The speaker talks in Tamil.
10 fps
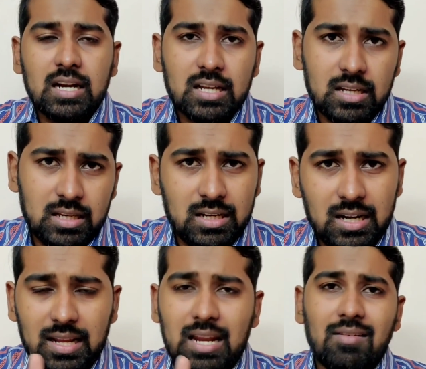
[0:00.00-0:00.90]
ஈரானுக்கு
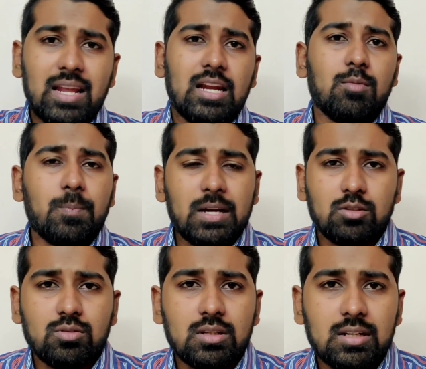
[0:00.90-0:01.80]
எதிரான எல்லா வேலைகளையுமே
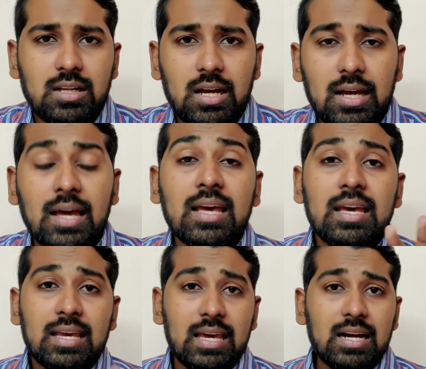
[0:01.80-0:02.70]
பார்த்து வந்துட்டு இருக்கிறாங்க
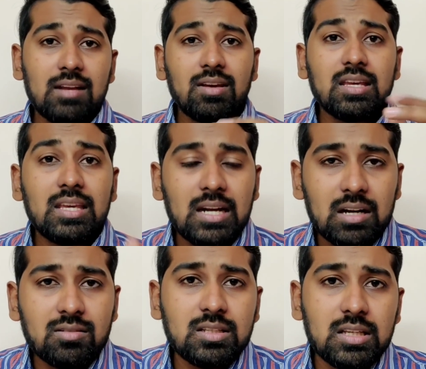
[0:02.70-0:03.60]
ஏற்கனவே
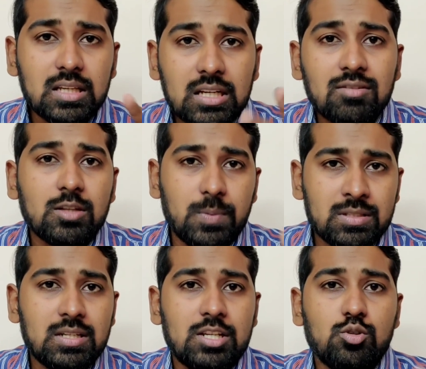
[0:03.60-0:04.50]
ஈரான் வந்து இருபது
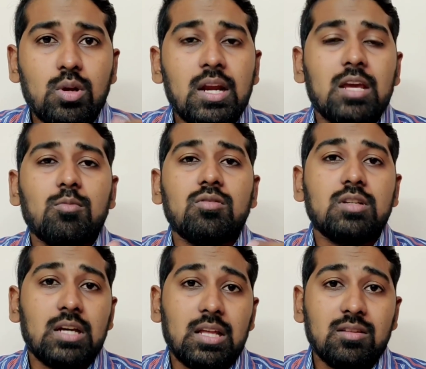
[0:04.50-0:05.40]
பர்சன்டேஜ் யுரேனியம்
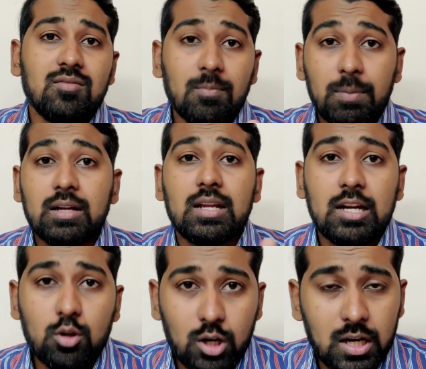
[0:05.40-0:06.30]
வந்துட்டு அதாவது வெப்பன்
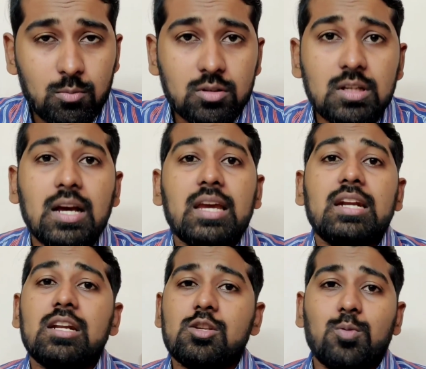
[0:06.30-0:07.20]
கிரேட் யுரேனியம் வந்துட்டு நாங்கள்
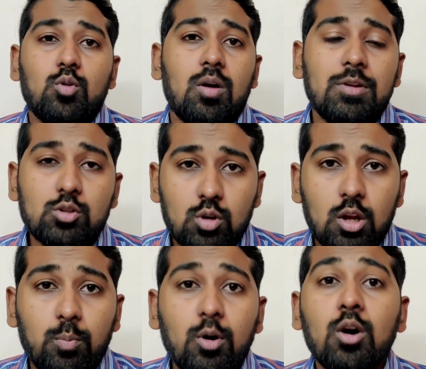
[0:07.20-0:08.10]
என்ரிச் பண்ணுவோம் அப்படின்னு
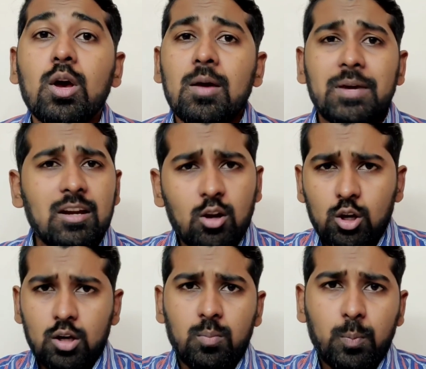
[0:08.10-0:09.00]
சொன்னப்போ பெரிய
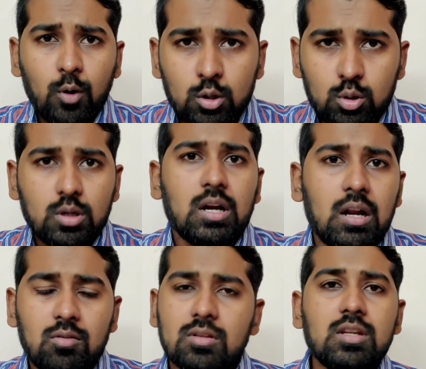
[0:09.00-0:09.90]
அளவுக்கு போர் தொடுக்கிற
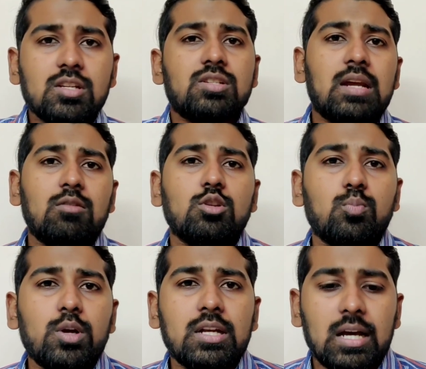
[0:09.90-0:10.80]
அளவுக்கு வந்துட்டு இஸ்ரேல்
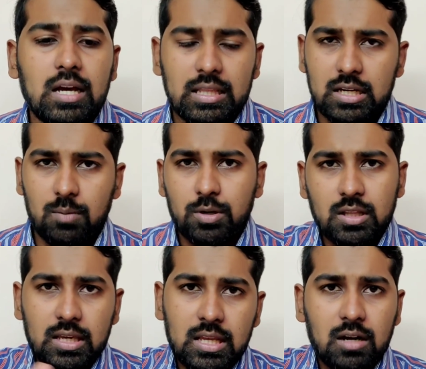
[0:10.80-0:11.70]
வந்துட்டு போயிட்டாங்க
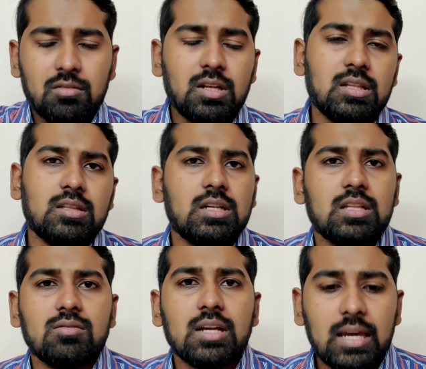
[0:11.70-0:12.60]
அதுக்கப்புறம் தான் ஈரான் வந்து அந்த
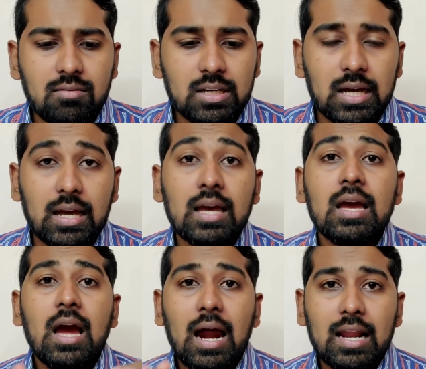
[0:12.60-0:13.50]
திட்டத்தை வந்து கைவிட்டாங்க
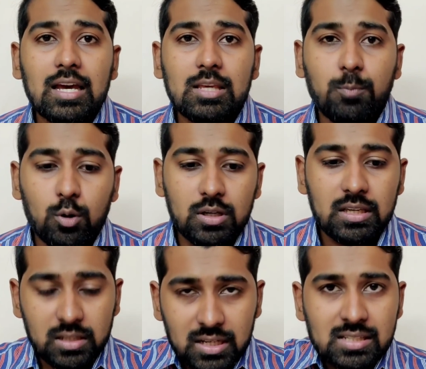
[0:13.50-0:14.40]
ஆனால்
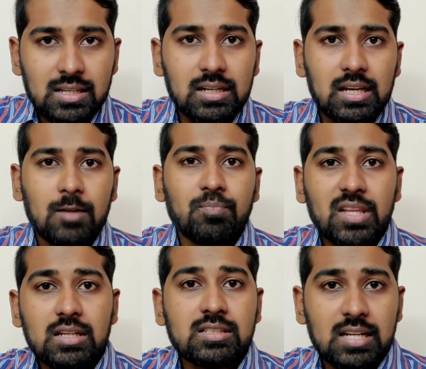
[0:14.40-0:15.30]
இப்போது
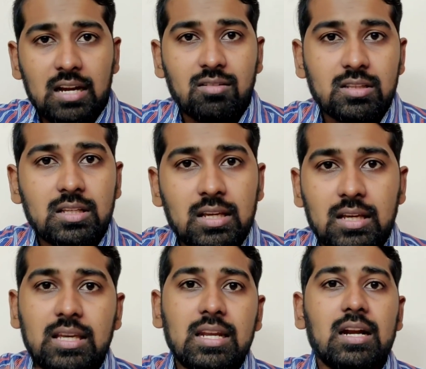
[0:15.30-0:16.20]
ரீசெண்டாக இஸ்ரேல் வந்து
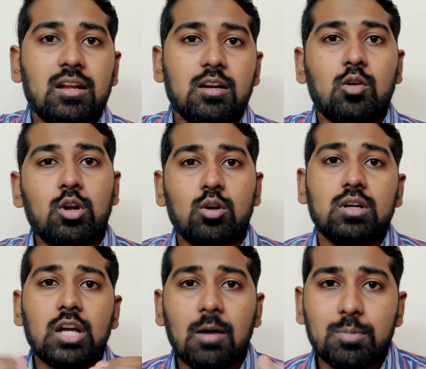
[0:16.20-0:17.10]
ஈரானில் இருக்கக்கூடிய
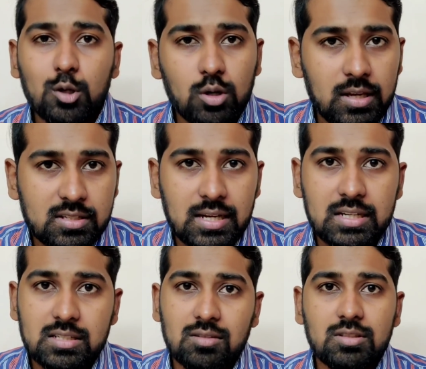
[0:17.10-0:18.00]
ஒரு டாப் நியூக்ளியர்
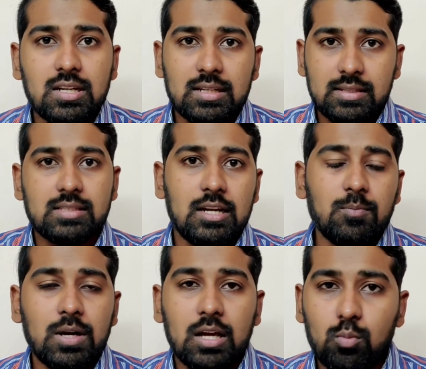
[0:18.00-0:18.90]
சயின்டிஸ்ட்டை வந்துட்டு
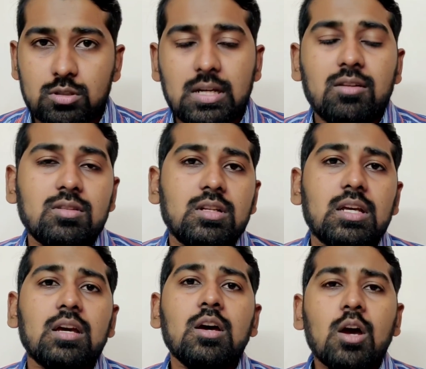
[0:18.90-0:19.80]
அசாசினேட் பண்ணாங்க மொசாட்
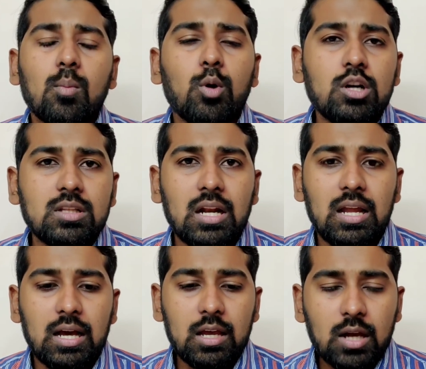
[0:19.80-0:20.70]
வந்துட்டு போட்டு
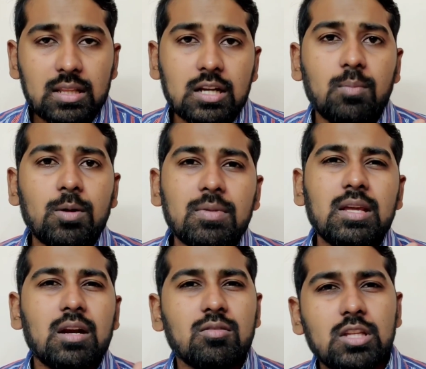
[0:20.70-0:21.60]
தள்ளினாங்க அதற்கப்புறம்
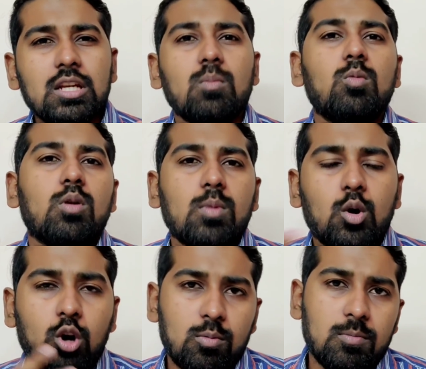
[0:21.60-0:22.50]
ஈரான் வந்து இன்னமும் ரொம்ப
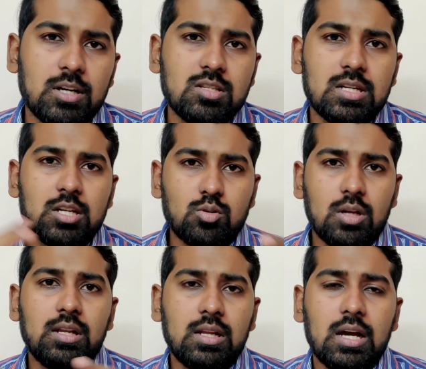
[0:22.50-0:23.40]
கோபம் அடைஞ்சு என்ன
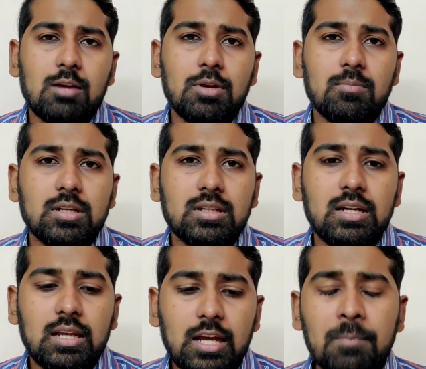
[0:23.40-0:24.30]
சொல்லியிருக்கிறாங்க அப்படின்னு
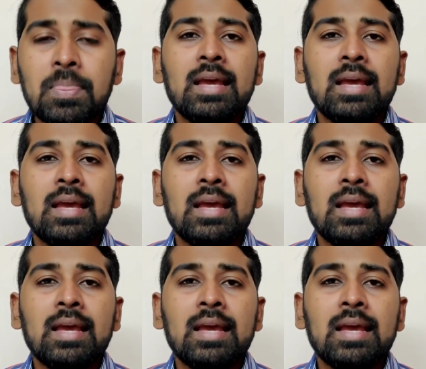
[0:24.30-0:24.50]
பார்த்துக்கிட்டிங்கன்னா